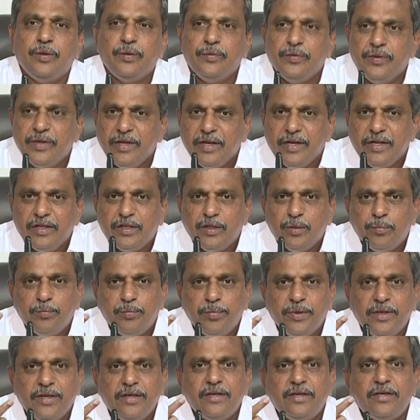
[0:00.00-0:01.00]
దీన్ని
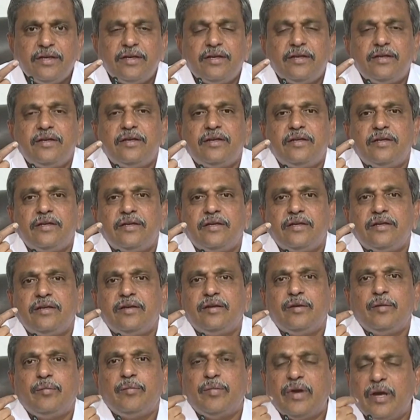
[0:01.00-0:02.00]
తిప్పి
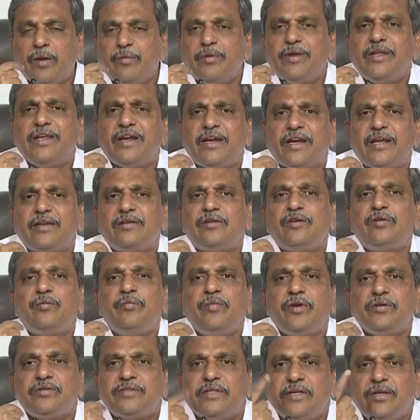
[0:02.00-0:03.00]
మా మీద అటాచ్
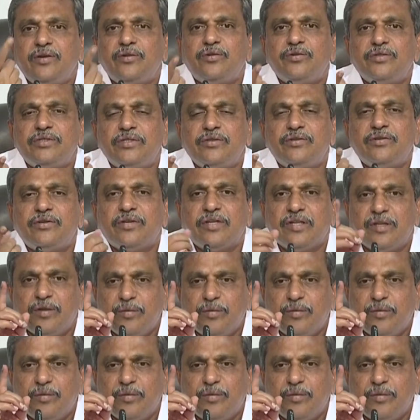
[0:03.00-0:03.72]
మేము స్టేట్ క్వశ్చన్ ఒకటేది